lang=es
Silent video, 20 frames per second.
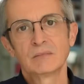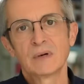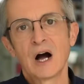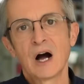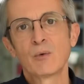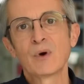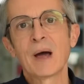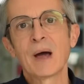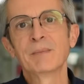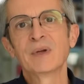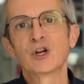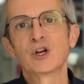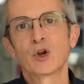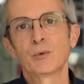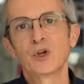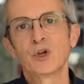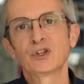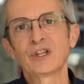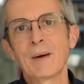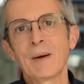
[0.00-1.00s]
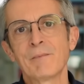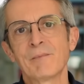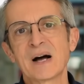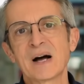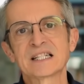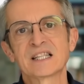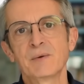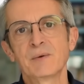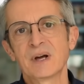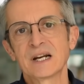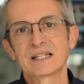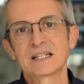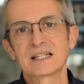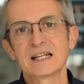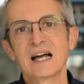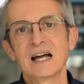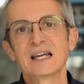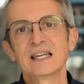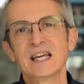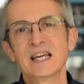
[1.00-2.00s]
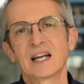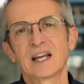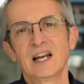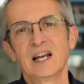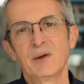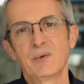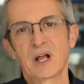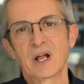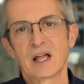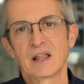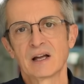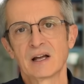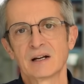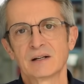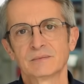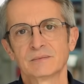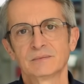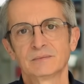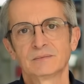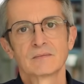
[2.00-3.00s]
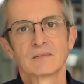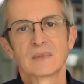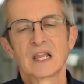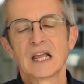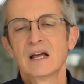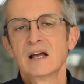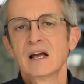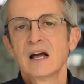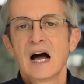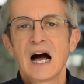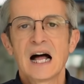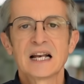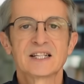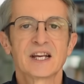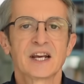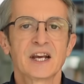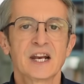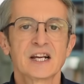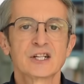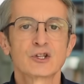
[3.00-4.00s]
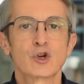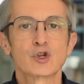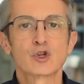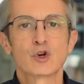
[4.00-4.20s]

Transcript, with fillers: a una microbiota más diversa y equilibrada. Al seguir estos